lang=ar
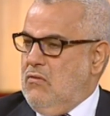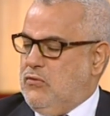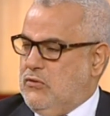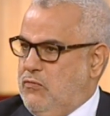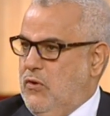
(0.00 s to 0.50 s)

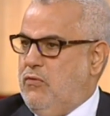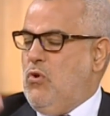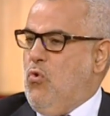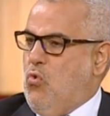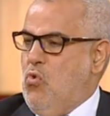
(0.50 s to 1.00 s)
في
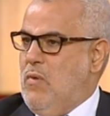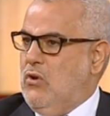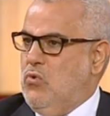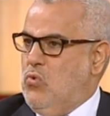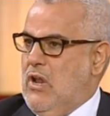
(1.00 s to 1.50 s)
الحكومه
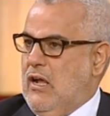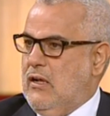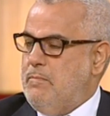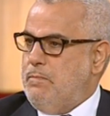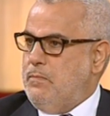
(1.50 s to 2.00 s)
الاولى
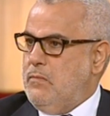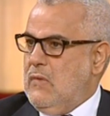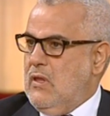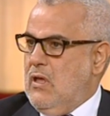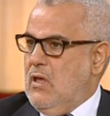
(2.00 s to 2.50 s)

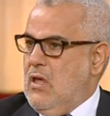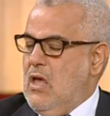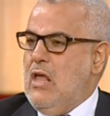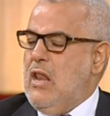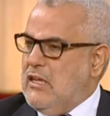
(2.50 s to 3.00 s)

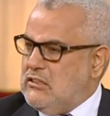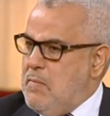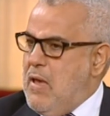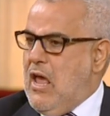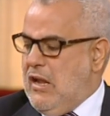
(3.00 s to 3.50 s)

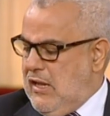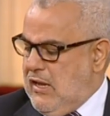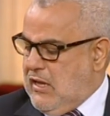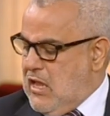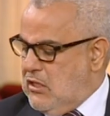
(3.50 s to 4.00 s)
الاسماء اللي
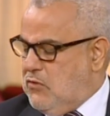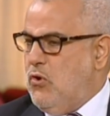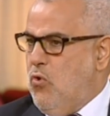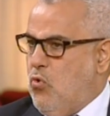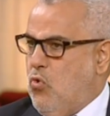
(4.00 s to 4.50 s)
كانت في
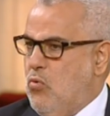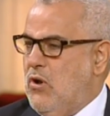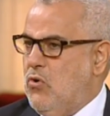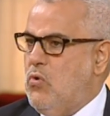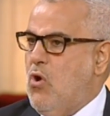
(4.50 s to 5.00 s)
الحكومه
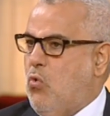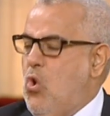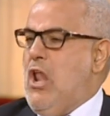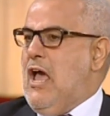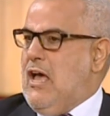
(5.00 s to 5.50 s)
الاولى
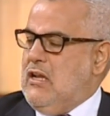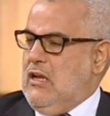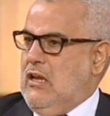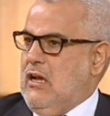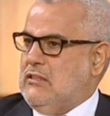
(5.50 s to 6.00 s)
كلها انا
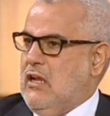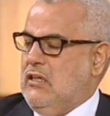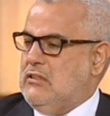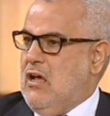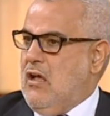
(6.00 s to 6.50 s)
اللي
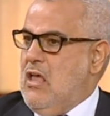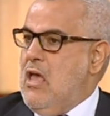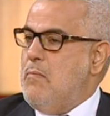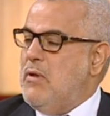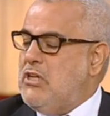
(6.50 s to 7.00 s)
اقترحتها
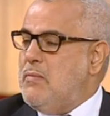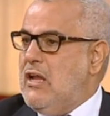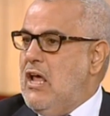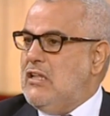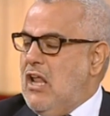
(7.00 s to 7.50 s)
ماشي
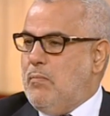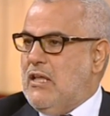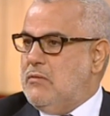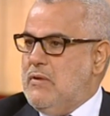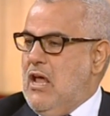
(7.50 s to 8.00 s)
معناه ان
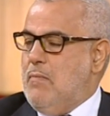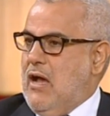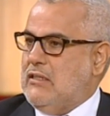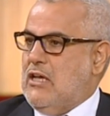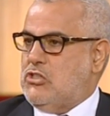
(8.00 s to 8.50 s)
البعض منها ما
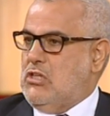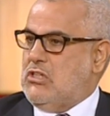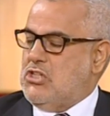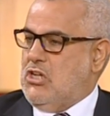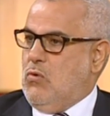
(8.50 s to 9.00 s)
خضعش
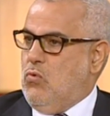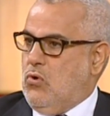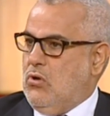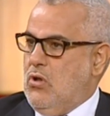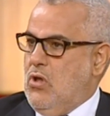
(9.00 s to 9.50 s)
للتشاور
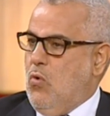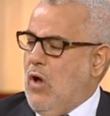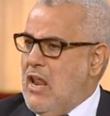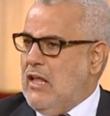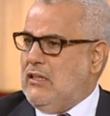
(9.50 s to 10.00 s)

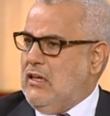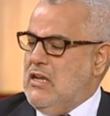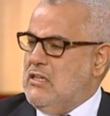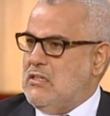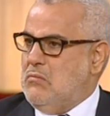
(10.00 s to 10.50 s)
وغنعطيك
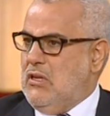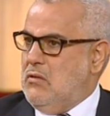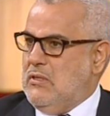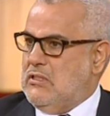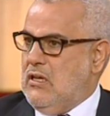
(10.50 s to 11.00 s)
على سبيل
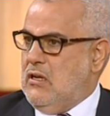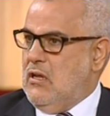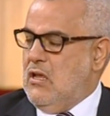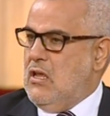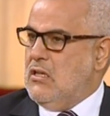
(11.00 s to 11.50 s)
المثال
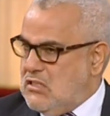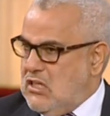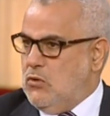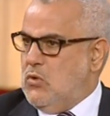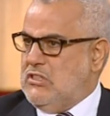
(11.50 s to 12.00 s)

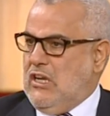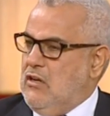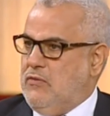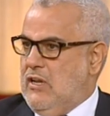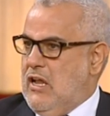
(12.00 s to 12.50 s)
السيد وزير
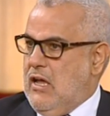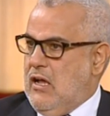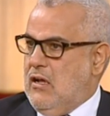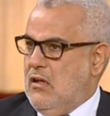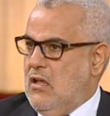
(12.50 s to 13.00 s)
الفلاحه